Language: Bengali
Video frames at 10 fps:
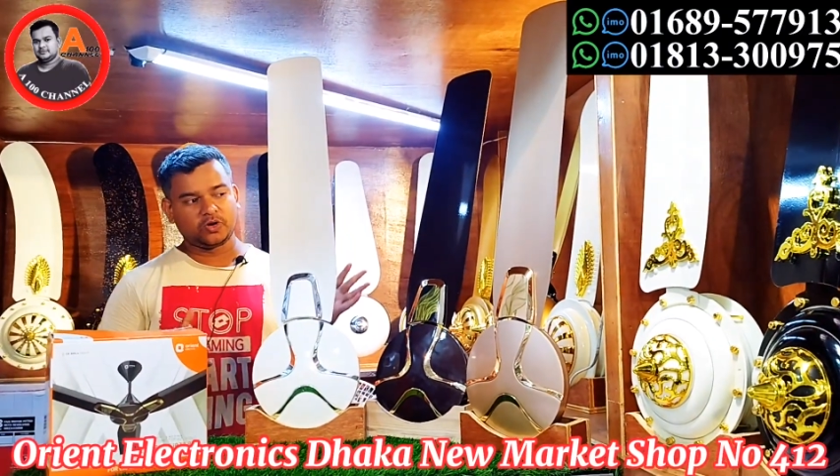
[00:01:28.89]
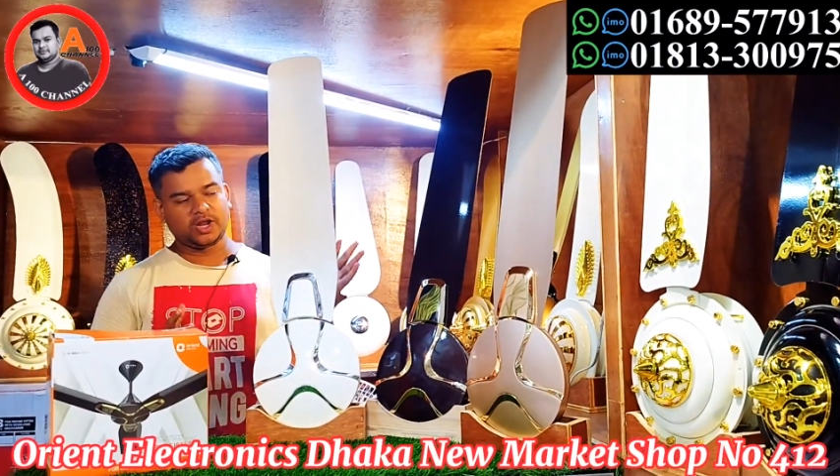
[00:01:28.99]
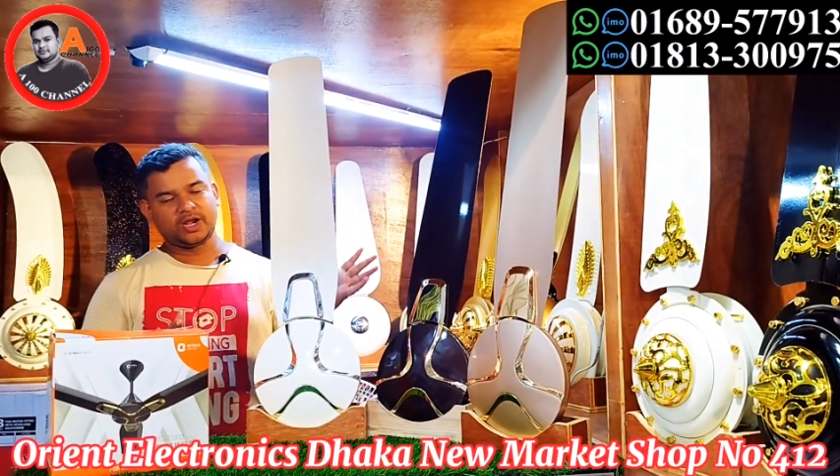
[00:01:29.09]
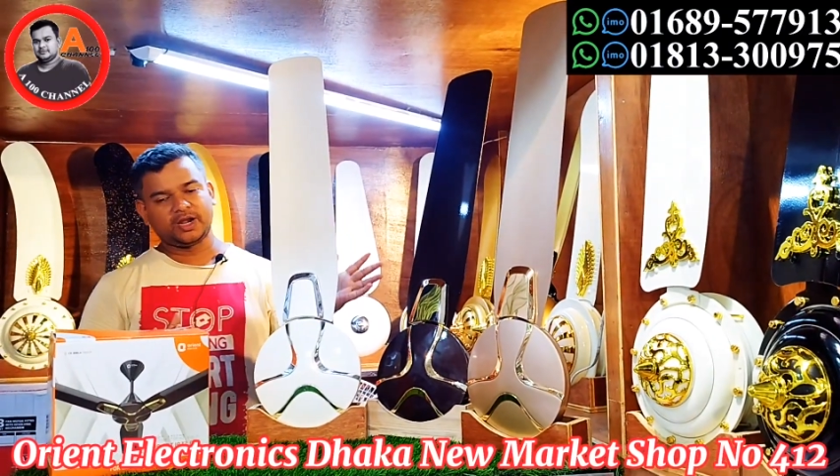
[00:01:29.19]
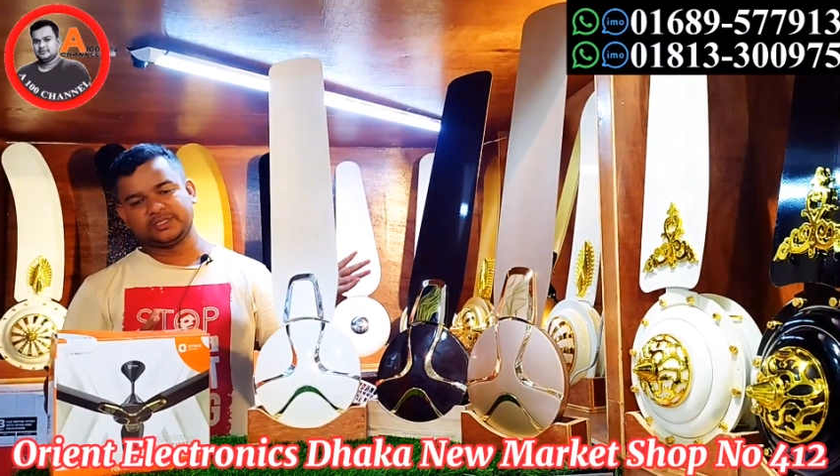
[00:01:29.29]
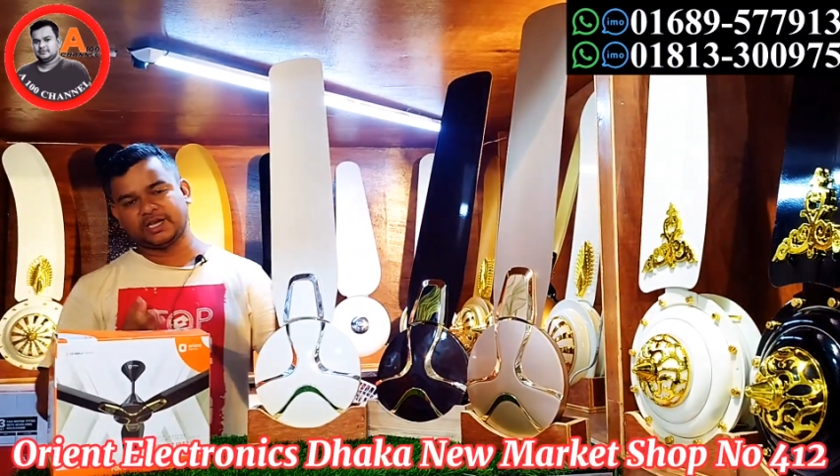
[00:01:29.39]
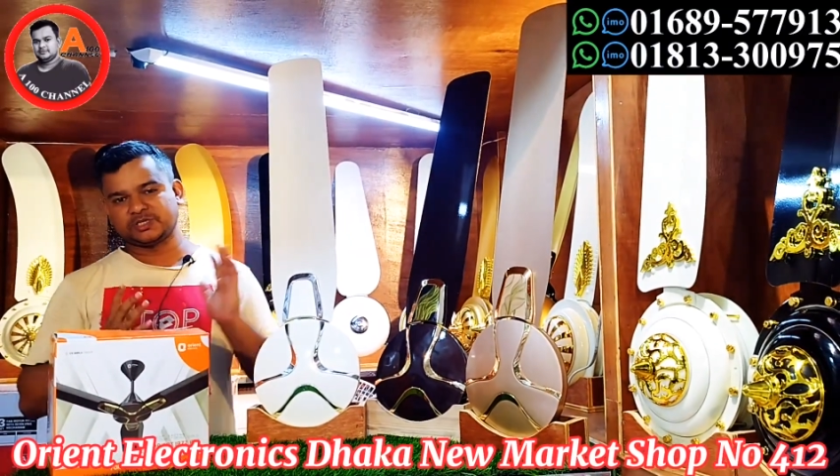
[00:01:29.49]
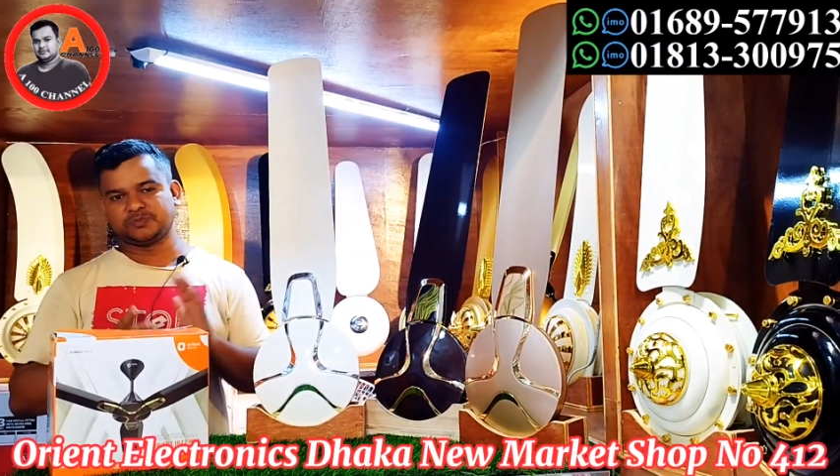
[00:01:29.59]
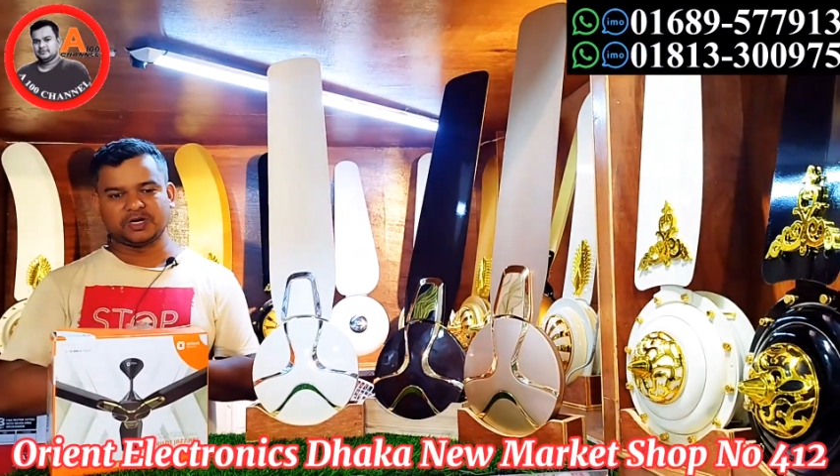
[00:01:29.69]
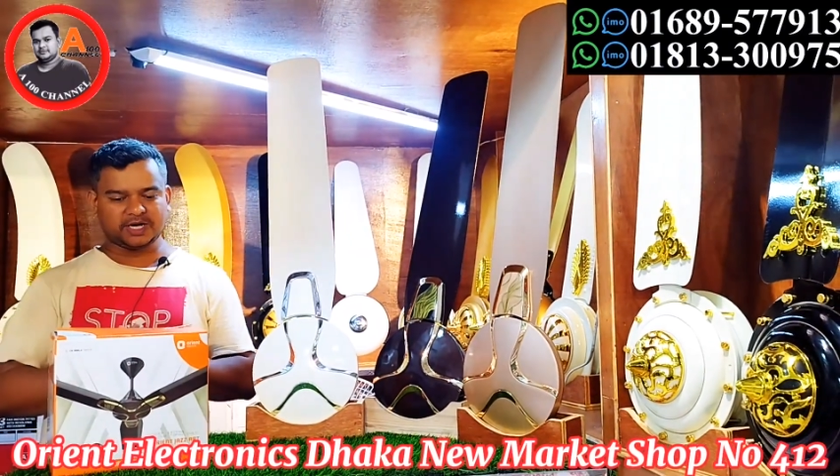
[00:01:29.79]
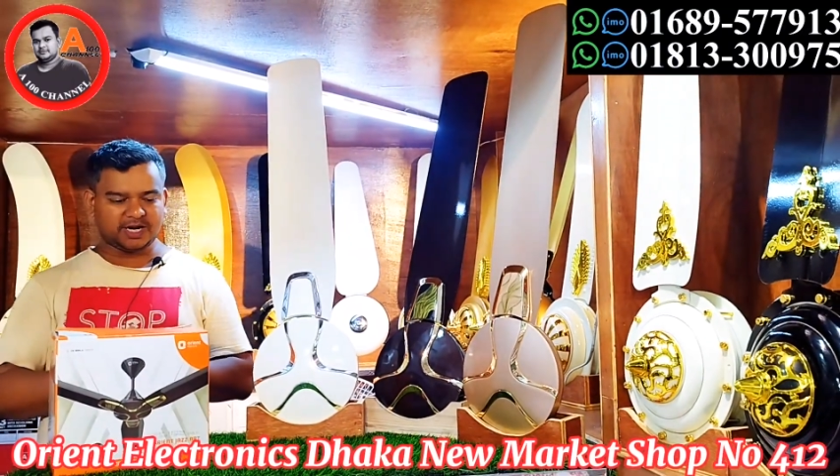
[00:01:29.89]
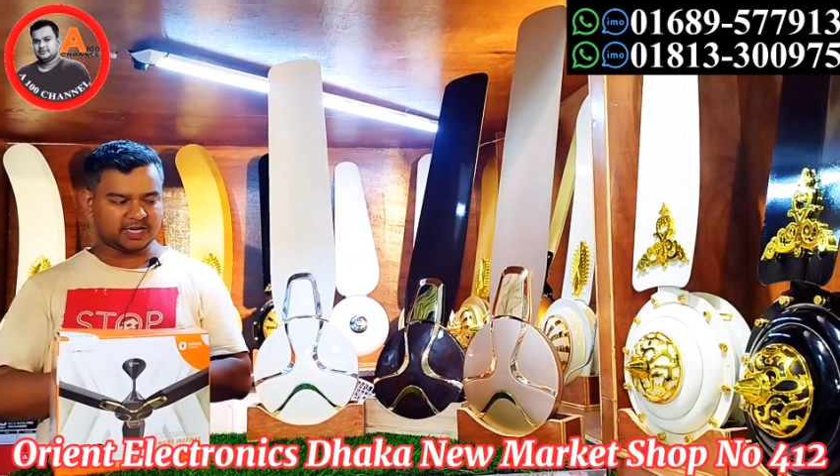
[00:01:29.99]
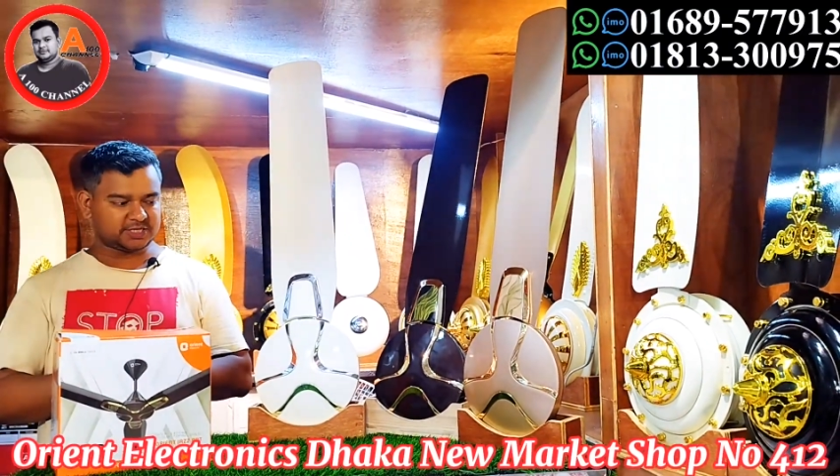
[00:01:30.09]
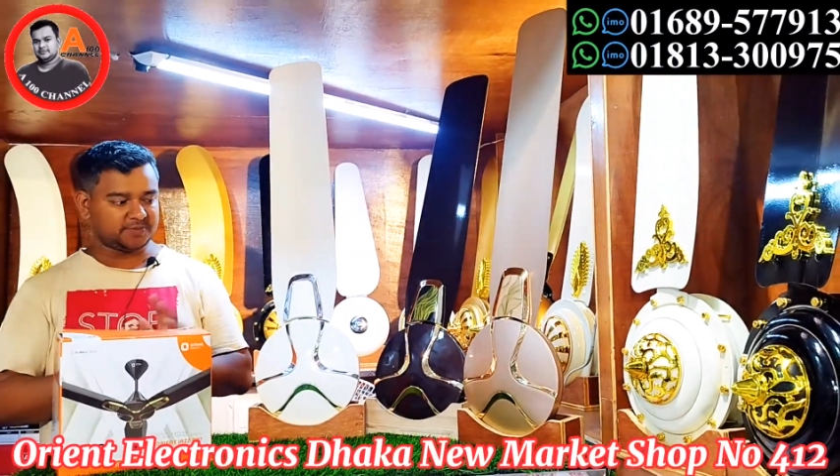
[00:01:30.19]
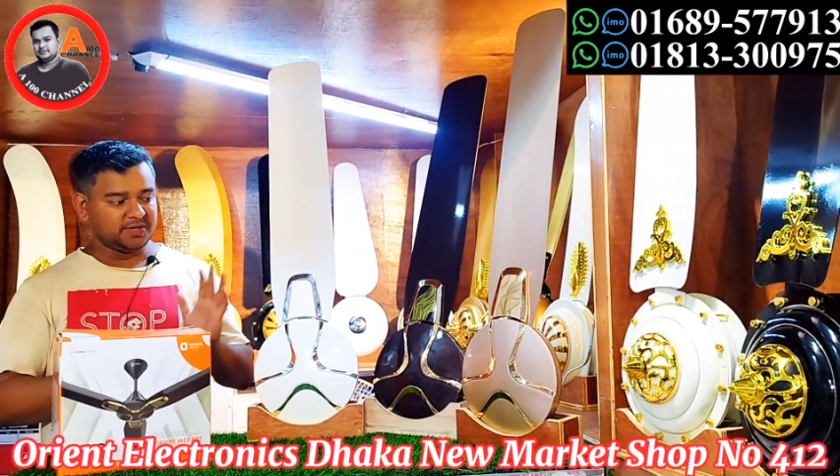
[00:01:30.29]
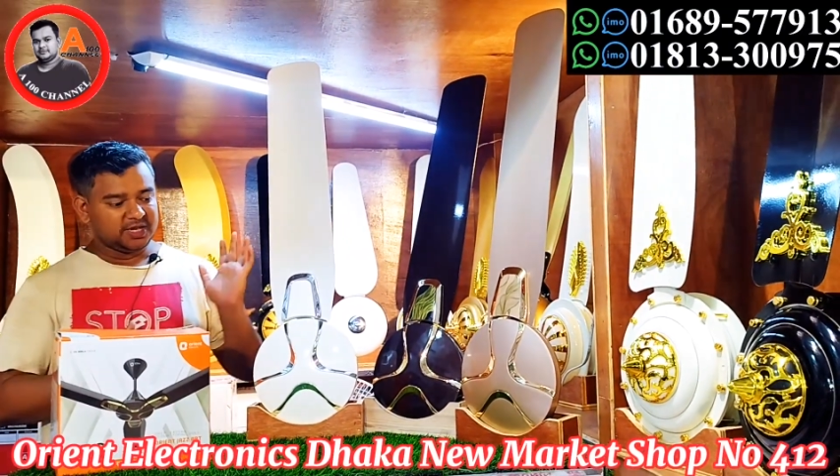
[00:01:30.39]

ওরিয়েন্টের জাজ মডেলটা নিয়ে আসলাম